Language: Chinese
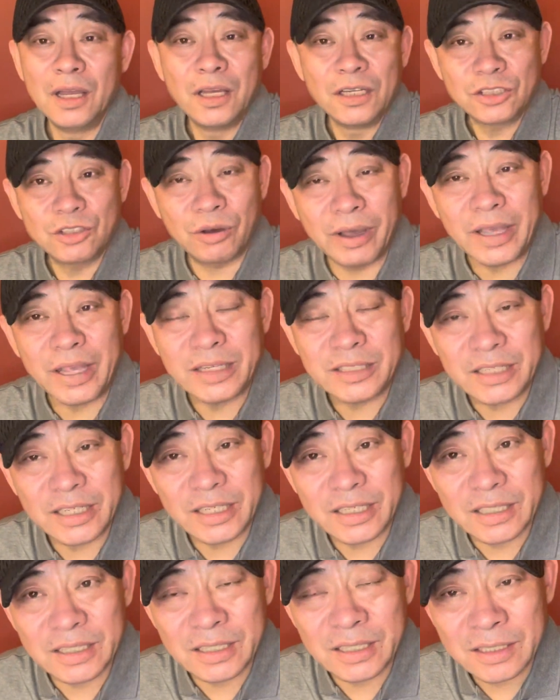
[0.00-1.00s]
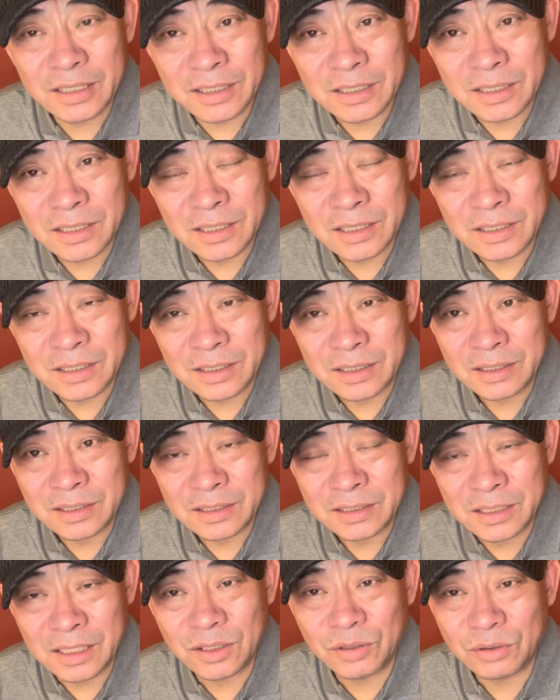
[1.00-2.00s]
所以这个
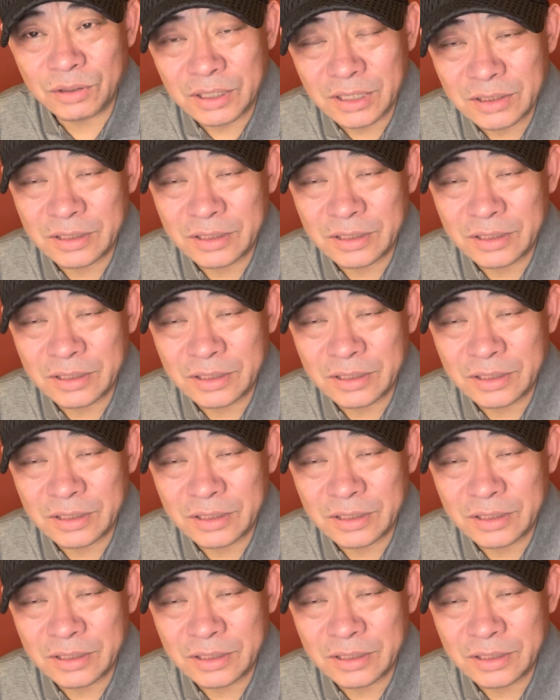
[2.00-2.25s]
格鲁克